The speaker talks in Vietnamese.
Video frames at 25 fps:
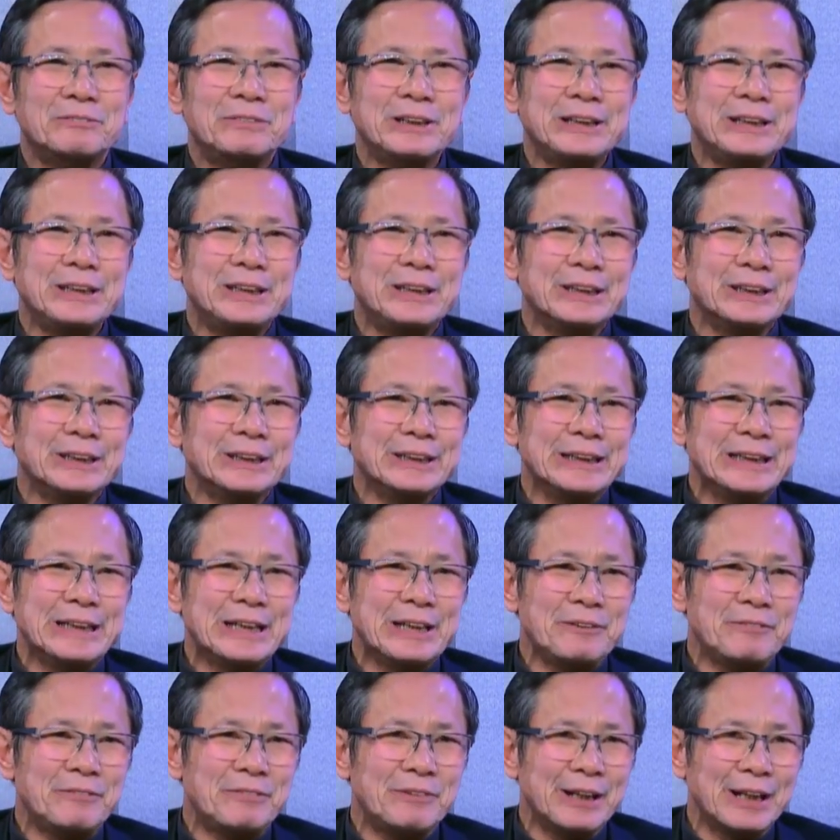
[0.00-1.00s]
vinh dự
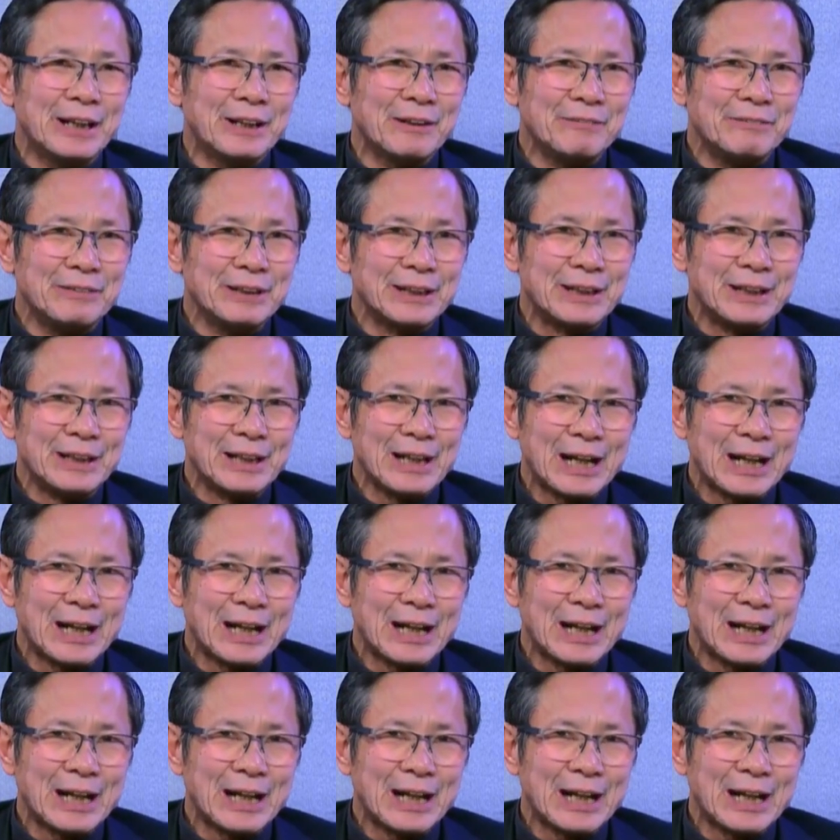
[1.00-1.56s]
đi về Việt